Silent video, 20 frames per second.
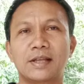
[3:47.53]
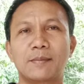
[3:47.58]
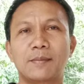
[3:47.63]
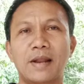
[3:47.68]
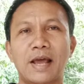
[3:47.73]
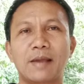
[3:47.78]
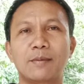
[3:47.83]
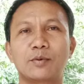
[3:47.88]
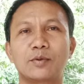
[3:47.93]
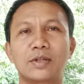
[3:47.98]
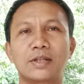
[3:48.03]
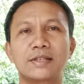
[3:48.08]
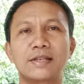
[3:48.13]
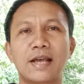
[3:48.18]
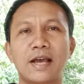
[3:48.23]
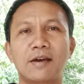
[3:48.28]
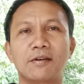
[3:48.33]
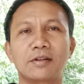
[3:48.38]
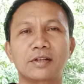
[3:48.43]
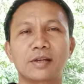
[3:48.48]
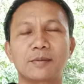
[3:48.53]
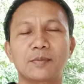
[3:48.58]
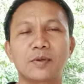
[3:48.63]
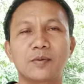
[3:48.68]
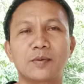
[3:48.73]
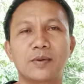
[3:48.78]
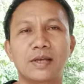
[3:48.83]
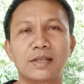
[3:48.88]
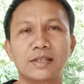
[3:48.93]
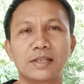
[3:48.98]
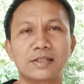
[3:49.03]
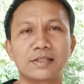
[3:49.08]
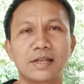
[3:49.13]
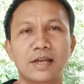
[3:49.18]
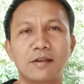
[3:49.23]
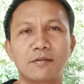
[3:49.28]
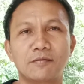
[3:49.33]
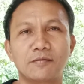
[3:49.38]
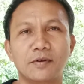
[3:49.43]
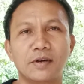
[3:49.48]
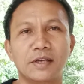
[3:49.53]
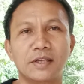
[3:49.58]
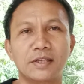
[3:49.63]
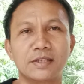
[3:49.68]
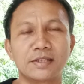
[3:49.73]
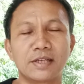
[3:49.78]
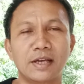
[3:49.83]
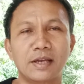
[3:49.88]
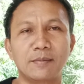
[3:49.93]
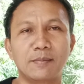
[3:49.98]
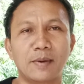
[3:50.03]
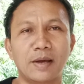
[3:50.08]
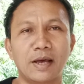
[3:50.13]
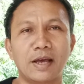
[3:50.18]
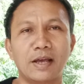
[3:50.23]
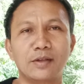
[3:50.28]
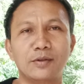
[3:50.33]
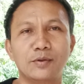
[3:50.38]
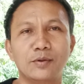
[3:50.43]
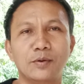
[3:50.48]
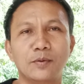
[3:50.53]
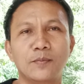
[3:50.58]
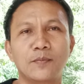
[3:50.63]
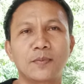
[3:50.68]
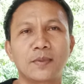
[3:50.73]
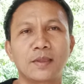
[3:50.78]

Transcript: ทำร้ายพระพุทธเจ้านะครับไม่ว่าจะใช้ไฟใช้พายุ